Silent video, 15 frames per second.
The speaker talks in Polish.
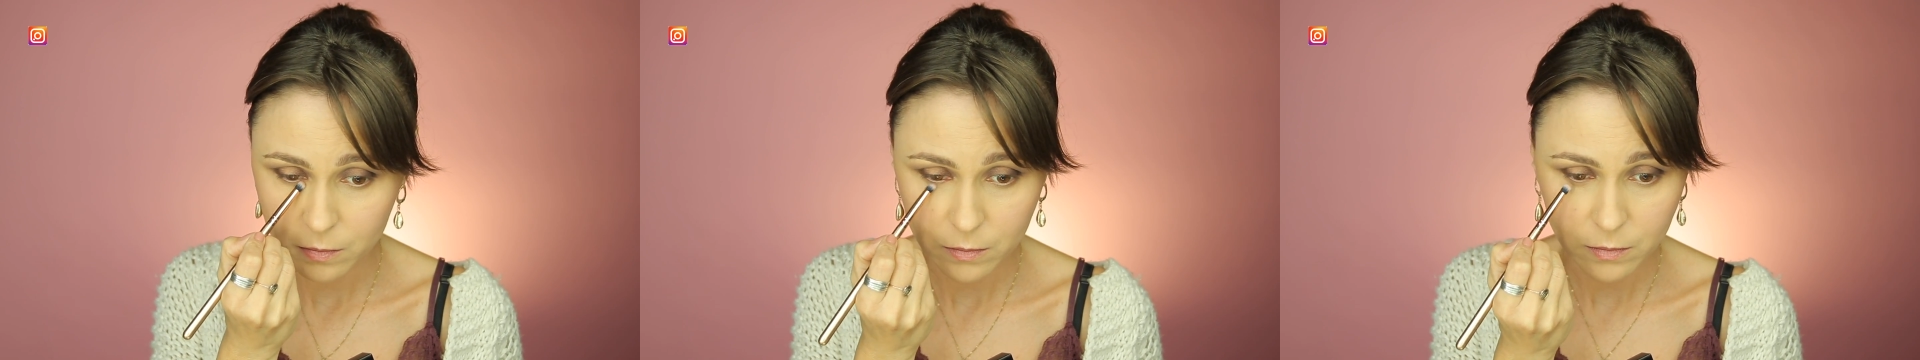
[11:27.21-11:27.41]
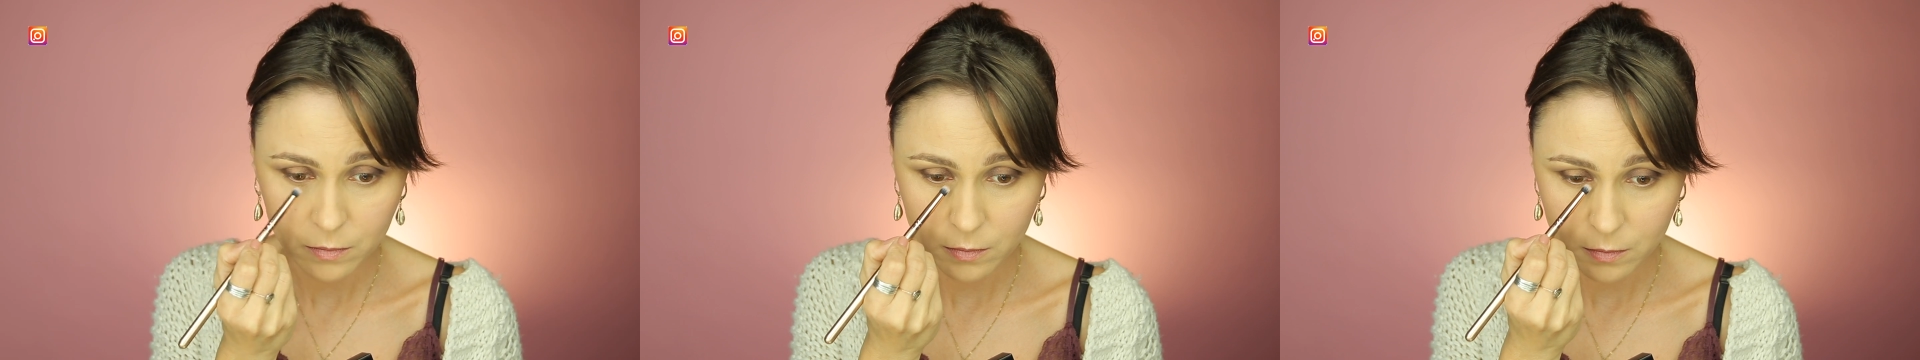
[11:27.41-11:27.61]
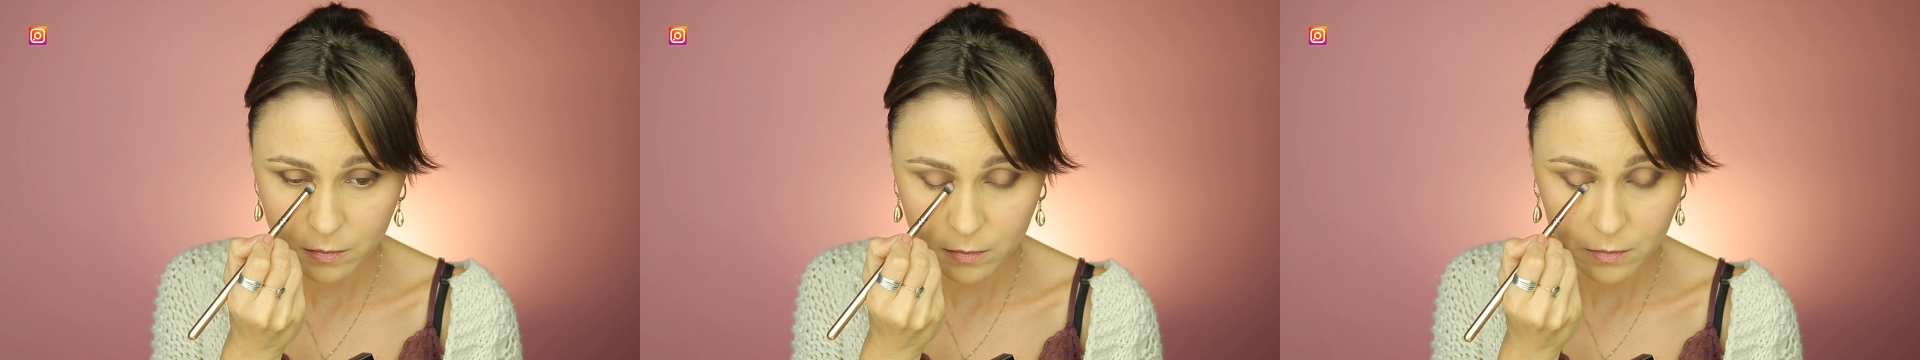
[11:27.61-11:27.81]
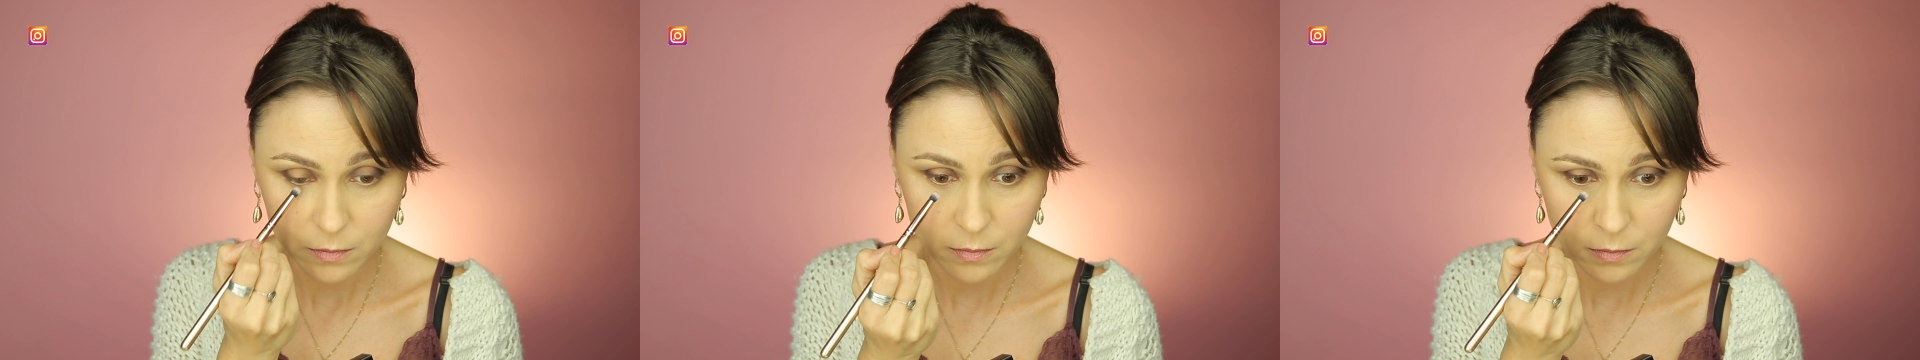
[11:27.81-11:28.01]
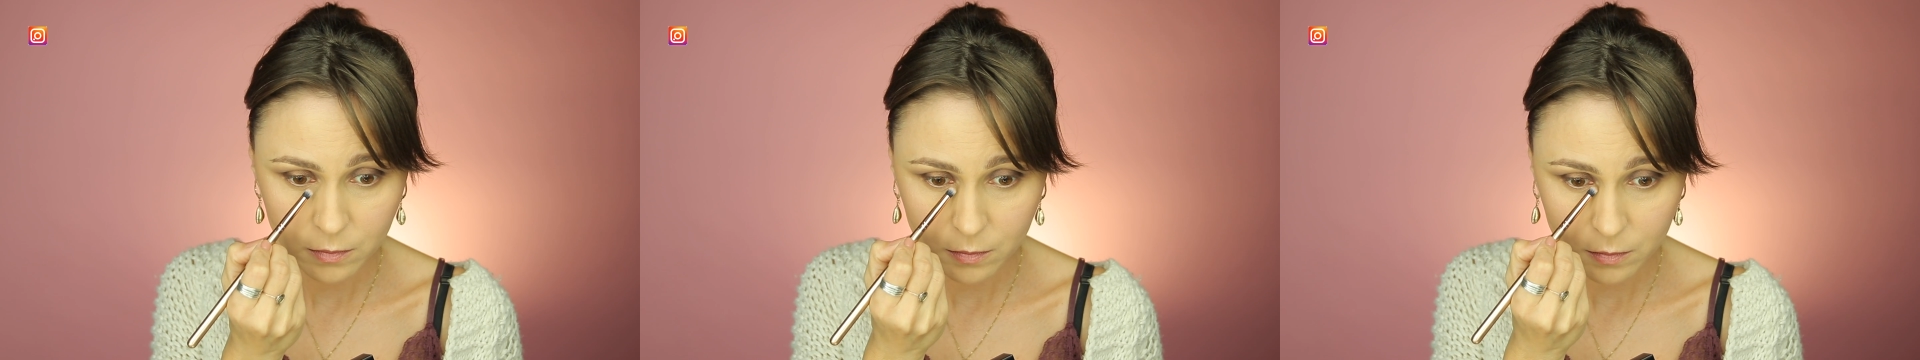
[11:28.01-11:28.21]
absolutnie
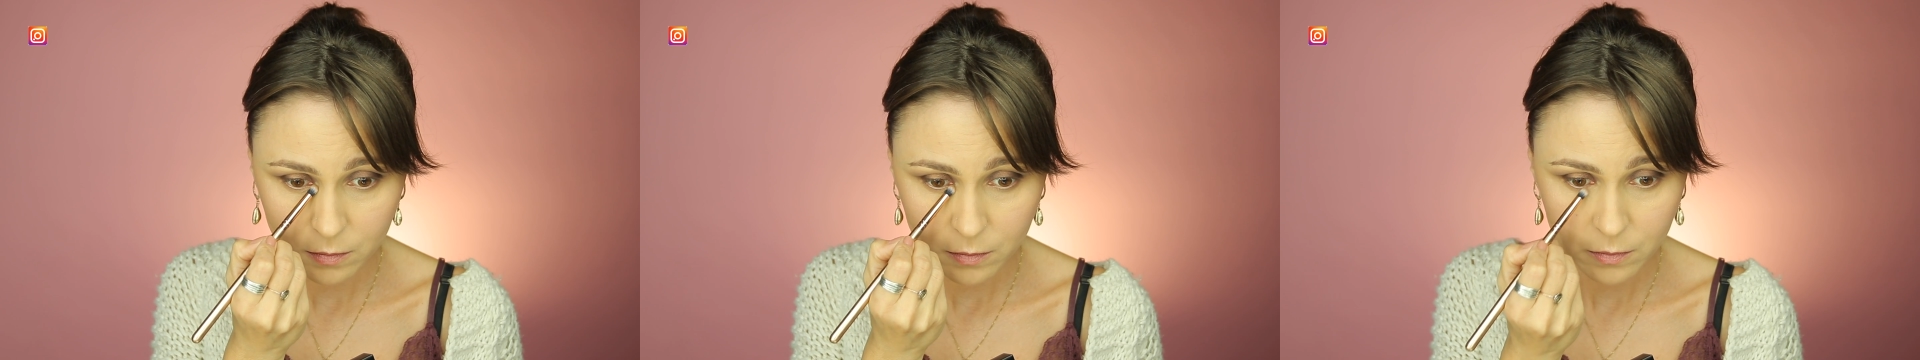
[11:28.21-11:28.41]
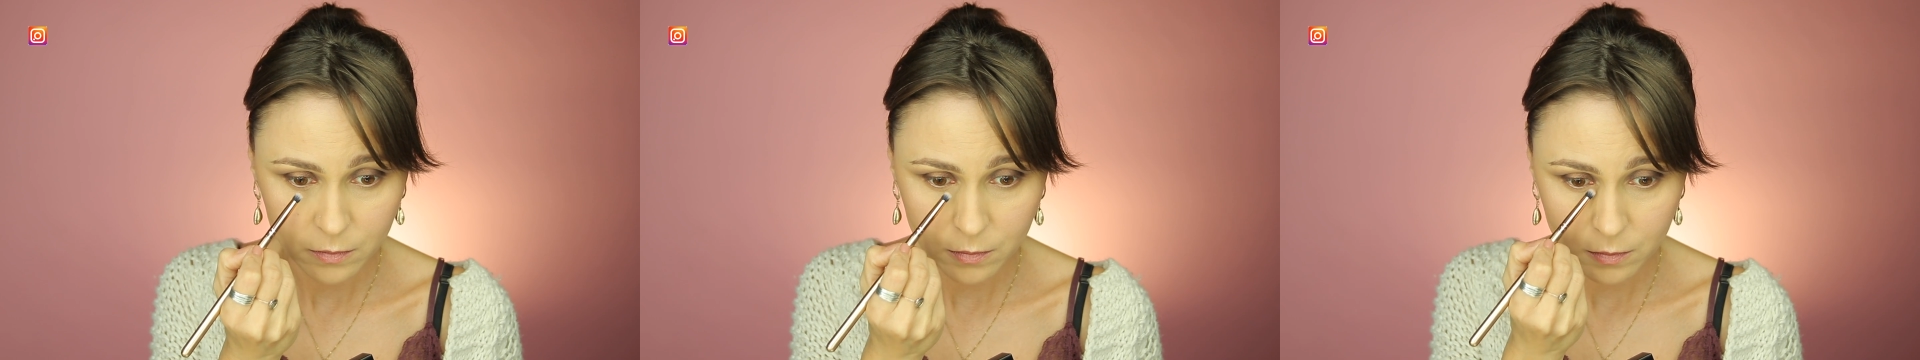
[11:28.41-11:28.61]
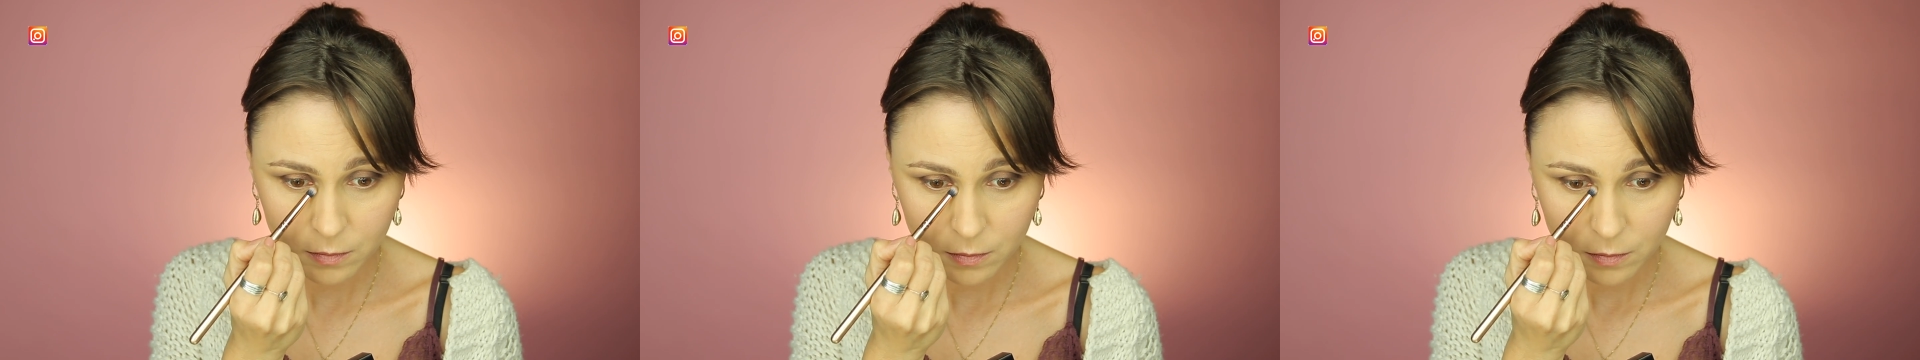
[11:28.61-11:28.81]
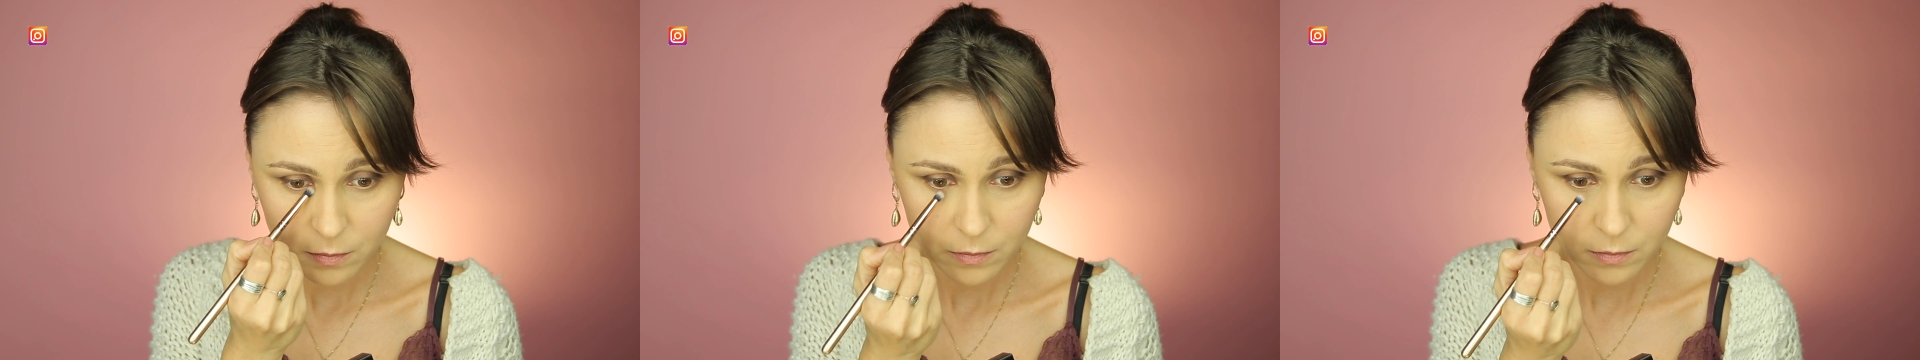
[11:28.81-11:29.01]
żadnych zastrzeżeń.